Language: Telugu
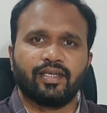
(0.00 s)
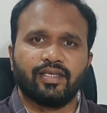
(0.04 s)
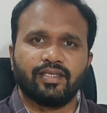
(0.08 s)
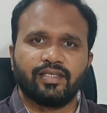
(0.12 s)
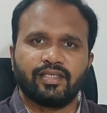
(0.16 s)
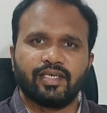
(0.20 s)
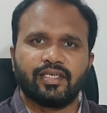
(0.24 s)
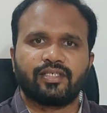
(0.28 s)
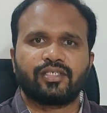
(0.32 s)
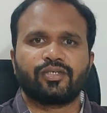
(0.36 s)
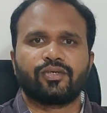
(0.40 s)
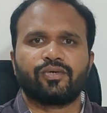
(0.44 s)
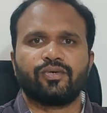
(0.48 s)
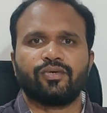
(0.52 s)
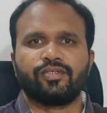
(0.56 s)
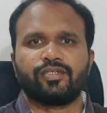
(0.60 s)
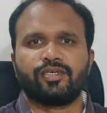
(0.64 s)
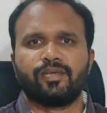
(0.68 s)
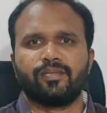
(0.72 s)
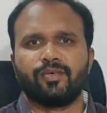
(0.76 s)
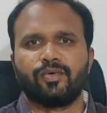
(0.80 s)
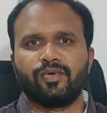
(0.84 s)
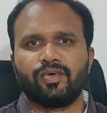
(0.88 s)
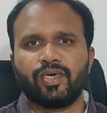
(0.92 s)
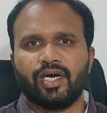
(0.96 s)
రీసెర్చ్
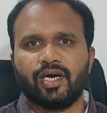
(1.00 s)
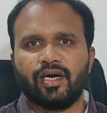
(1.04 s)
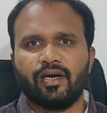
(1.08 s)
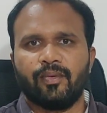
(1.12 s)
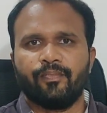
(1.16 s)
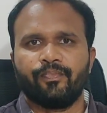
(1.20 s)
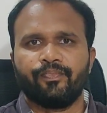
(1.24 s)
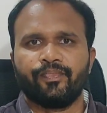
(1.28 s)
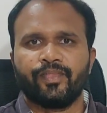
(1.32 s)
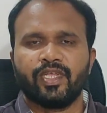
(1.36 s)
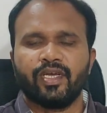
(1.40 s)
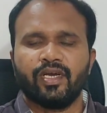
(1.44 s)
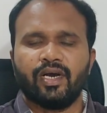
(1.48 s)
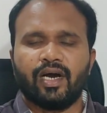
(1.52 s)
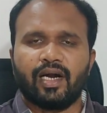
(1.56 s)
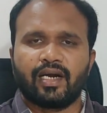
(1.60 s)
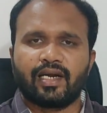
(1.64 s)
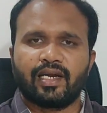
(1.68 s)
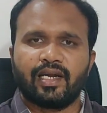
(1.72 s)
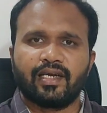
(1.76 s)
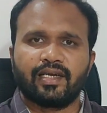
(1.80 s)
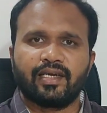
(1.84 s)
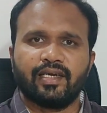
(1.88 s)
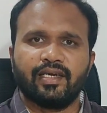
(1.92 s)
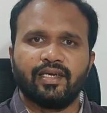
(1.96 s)
కోసం కూడా
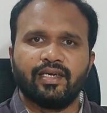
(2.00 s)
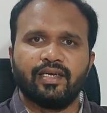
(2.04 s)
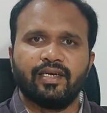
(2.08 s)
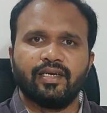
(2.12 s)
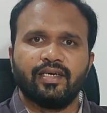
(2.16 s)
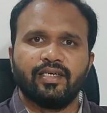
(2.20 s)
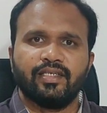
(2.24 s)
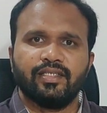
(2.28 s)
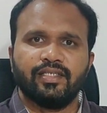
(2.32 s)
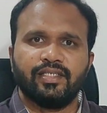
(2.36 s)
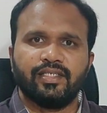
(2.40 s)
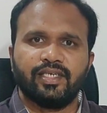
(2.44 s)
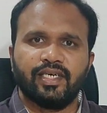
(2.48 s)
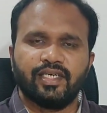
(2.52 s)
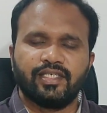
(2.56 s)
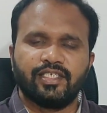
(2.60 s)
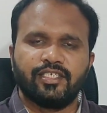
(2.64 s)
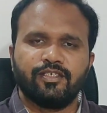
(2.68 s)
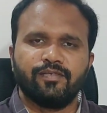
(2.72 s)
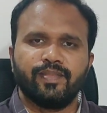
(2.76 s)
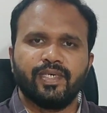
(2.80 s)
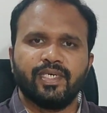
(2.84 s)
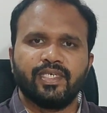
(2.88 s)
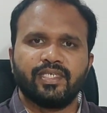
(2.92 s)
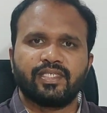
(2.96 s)
అట్లాగే
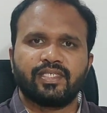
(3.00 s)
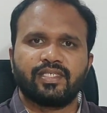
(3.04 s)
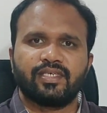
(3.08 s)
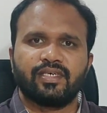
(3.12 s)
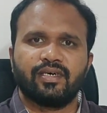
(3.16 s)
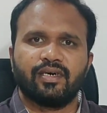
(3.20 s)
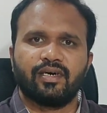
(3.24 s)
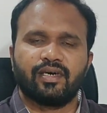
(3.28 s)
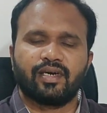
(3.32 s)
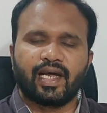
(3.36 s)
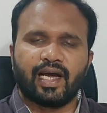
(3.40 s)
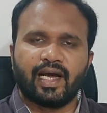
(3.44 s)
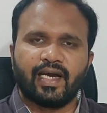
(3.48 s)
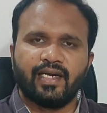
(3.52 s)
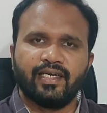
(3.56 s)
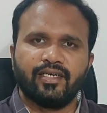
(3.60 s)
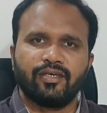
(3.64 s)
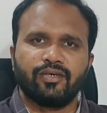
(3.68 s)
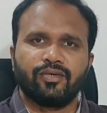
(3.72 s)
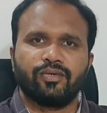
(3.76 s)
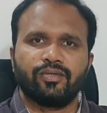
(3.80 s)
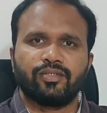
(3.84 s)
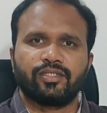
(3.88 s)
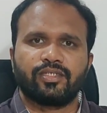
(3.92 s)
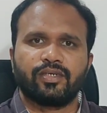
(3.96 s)
జడ్జిమెంట్స్
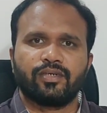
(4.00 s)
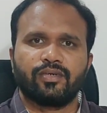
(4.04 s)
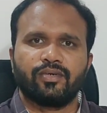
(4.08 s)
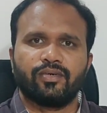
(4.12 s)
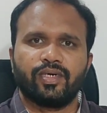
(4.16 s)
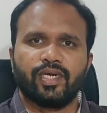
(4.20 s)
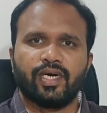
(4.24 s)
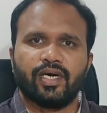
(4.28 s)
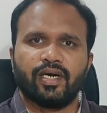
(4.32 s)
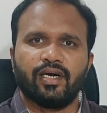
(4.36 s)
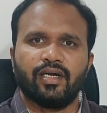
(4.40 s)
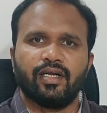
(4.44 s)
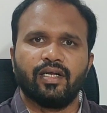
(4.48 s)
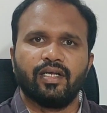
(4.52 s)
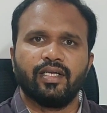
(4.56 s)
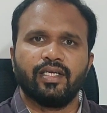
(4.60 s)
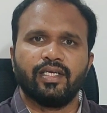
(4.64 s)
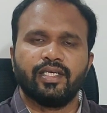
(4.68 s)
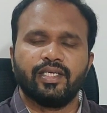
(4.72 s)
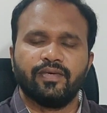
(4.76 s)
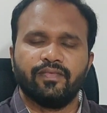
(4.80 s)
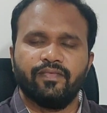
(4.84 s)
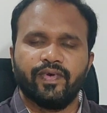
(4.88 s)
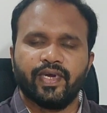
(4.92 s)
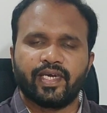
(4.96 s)
రాయడం కోసం కూడా
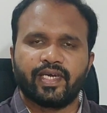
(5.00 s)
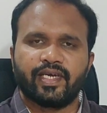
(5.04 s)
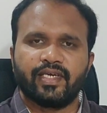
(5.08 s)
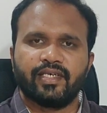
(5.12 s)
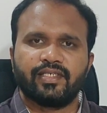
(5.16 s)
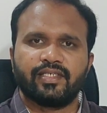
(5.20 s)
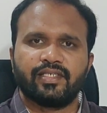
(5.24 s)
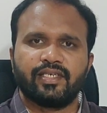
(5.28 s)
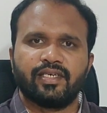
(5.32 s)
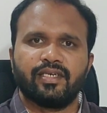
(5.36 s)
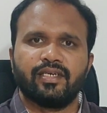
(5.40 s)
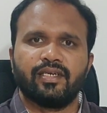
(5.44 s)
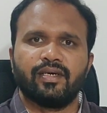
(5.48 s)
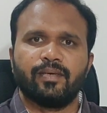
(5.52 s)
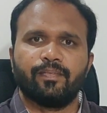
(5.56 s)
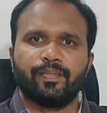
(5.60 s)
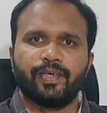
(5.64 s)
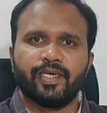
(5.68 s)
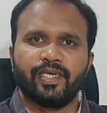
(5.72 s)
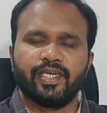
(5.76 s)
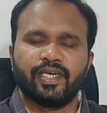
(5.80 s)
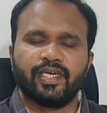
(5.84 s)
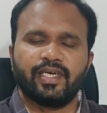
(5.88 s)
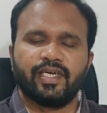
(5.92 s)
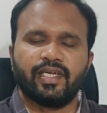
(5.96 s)
ఈ వెకేషన్
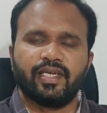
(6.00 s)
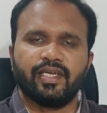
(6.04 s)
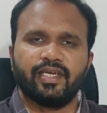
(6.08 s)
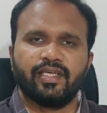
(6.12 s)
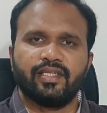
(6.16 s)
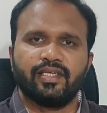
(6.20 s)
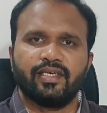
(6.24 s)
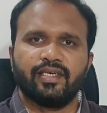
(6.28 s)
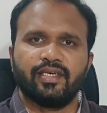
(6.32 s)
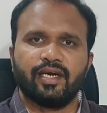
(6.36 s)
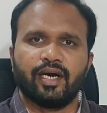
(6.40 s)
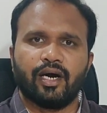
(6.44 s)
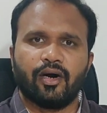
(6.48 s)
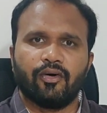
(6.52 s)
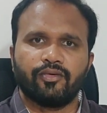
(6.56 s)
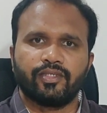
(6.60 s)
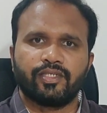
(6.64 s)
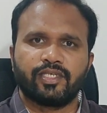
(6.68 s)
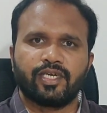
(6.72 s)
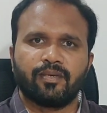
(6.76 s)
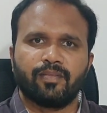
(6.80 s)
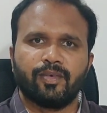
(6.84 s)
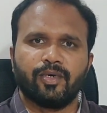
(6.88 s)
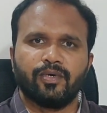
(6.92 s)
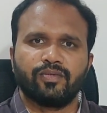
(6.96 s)
పీరియడ్ అనేది
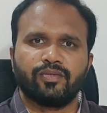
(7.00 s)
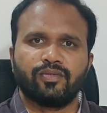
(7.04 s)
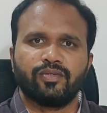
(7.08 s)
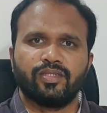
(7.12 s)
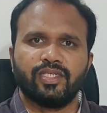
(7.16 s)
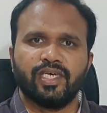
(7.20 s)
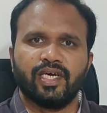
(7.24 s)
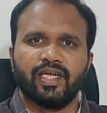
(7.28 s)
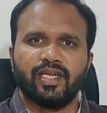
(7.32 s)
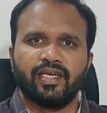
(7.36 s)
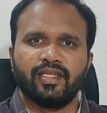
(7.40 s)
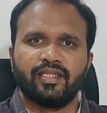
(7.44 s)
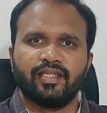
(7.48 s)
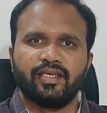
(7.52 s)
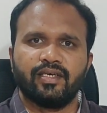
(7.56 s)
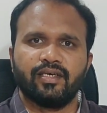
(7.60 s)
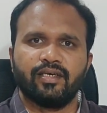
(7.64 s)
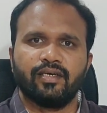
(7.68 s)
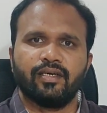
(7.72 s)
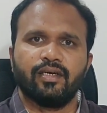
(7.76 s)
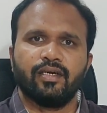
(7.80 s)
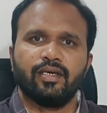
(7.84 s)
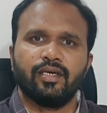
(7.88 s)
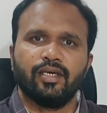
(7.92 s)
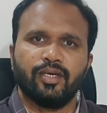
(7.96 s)
అవసరం అవుతుంది అనేది
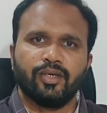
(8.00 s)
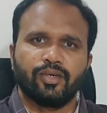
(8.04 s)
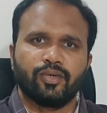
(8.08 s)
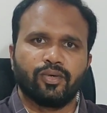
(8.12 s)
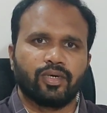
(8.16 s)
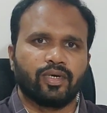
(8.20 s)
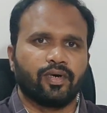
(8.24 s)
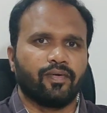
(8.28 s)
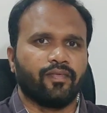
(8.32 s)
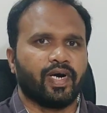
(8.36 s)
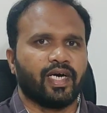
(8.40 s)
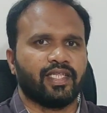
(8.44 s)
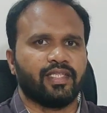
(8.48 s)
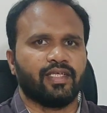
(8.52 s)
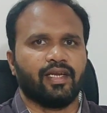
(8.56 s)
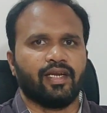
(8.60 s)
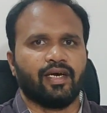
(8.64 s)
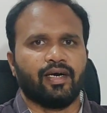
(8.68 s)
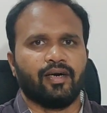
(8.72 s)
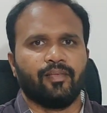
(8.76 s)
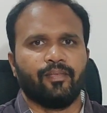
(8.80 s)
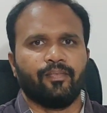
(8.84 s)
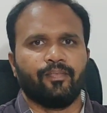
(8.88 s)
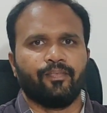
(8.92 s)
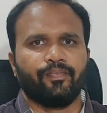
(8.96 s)
ఇంకొక వాదన
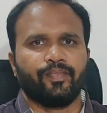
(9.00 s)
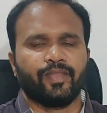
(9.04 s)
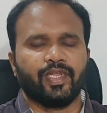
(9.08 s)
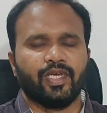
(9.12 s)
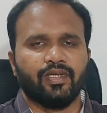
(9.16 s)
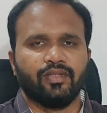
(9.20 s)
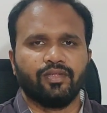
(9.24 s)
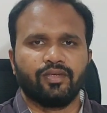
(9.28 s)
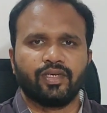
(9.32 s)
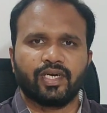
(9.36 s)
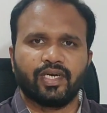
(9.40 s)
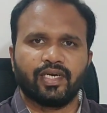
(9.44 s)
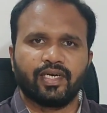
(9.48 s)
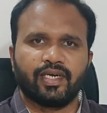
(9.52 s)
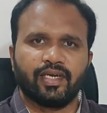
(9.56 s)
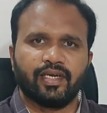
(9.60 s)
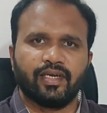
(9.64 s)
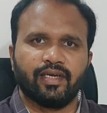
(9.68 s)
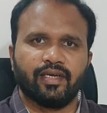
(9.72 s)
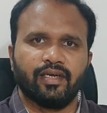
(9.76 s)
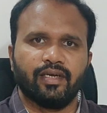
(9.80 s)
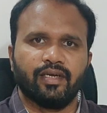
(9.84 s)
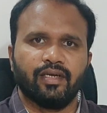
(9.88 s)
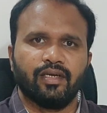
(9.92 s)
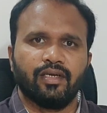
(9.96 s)
ఎందుకంటే
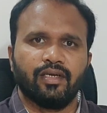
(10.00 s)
